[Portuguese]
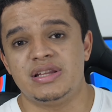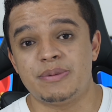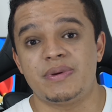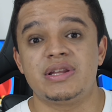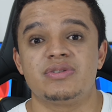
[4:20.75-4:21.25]
E
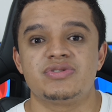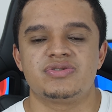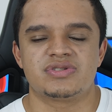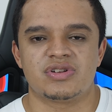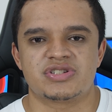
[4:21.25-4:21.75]
dependendo onde
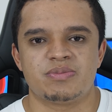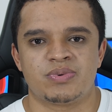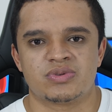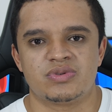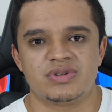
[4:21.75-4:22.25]
o slot
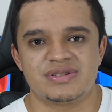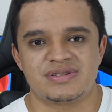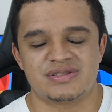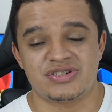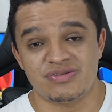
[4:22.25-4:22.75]
M.2
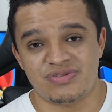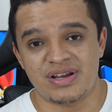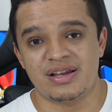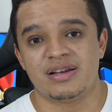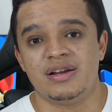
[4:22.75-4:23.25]

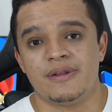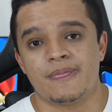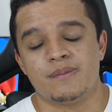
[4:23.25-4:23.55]
estiver,